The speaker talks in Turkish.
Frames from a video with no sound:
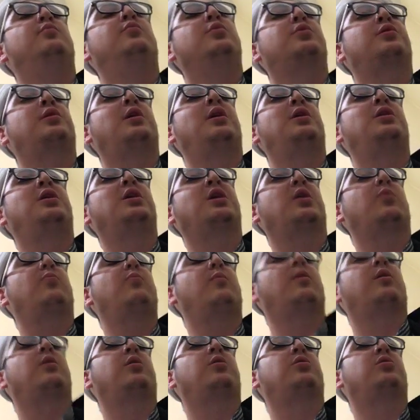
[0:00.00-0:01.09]
Bu sene de
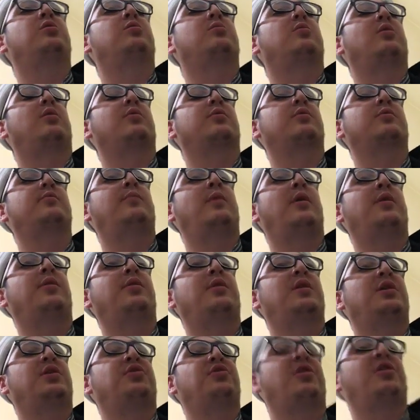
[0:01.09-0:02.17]
gitmek istiyorum kaskın
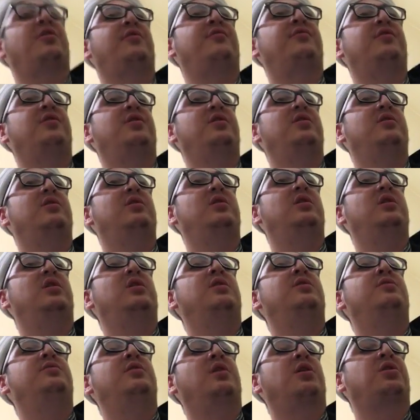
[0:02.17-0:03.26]
benzeri şerefe.
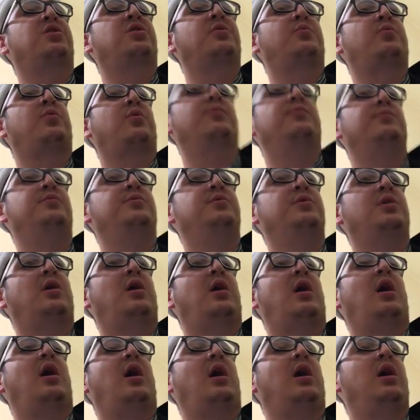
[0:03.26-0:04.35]
Nasip olmuyor.
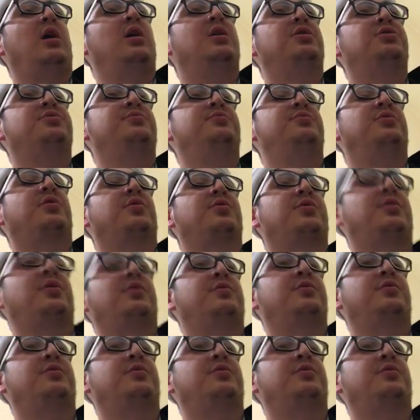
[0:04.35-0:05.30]
Ağacım yok daha